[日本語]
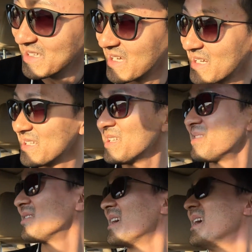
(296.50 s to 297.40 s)
並んで
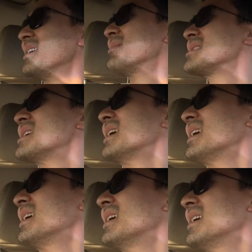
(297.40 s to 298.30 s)
るので入れません。
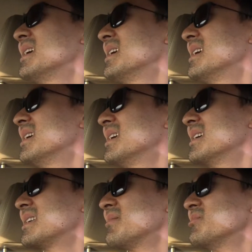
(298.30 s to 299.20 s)

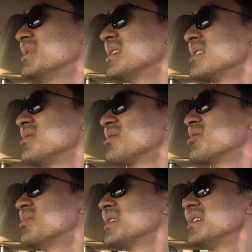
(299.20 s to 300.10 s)
多分みんな夜
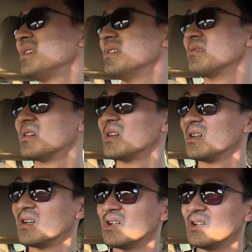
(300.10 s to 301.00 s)
泊まりに来てんのか
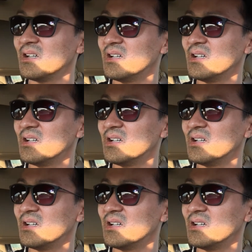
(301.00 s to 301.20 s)
な